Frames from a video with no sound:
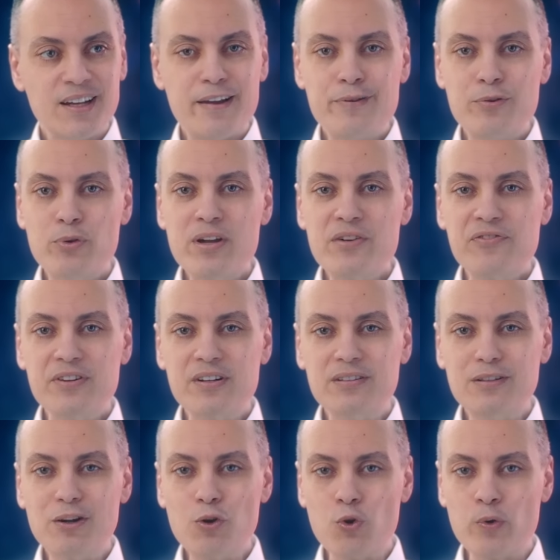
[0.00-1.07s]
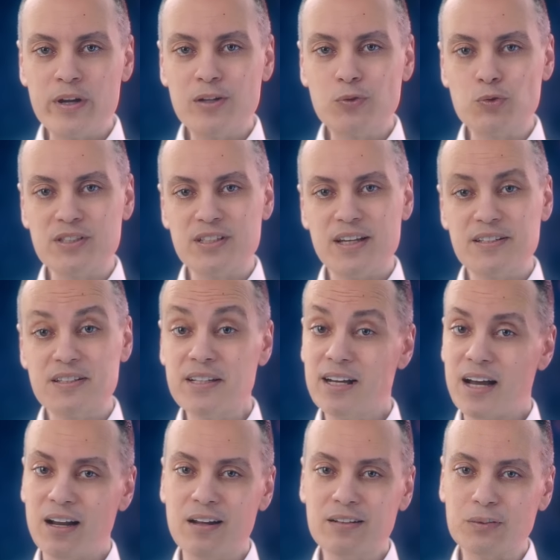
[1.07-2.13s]
انه يفرض رؤيته
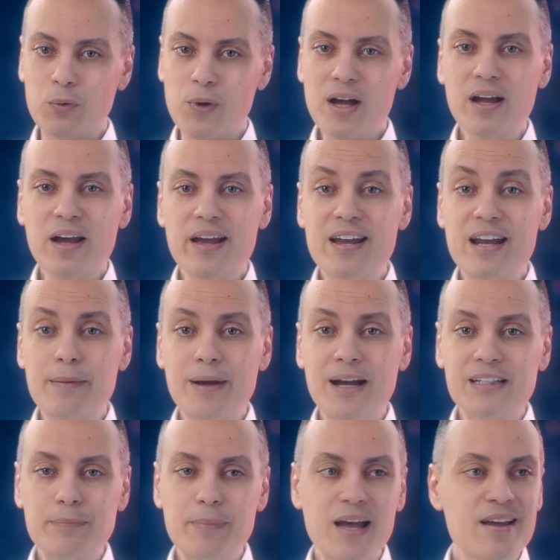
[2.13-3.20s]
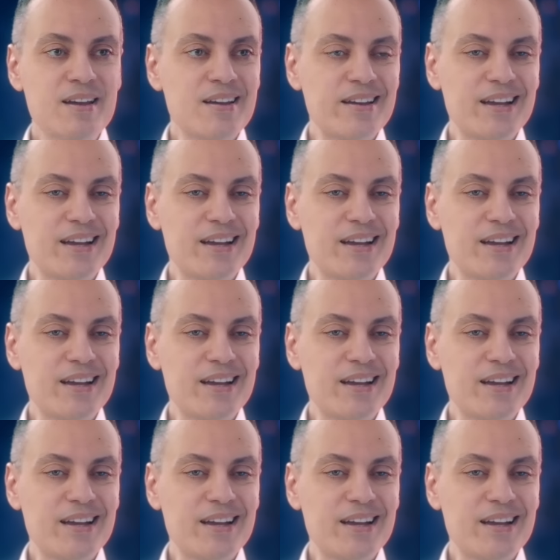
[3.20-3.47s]
السياسيه على ارض الواقع الا بعد ما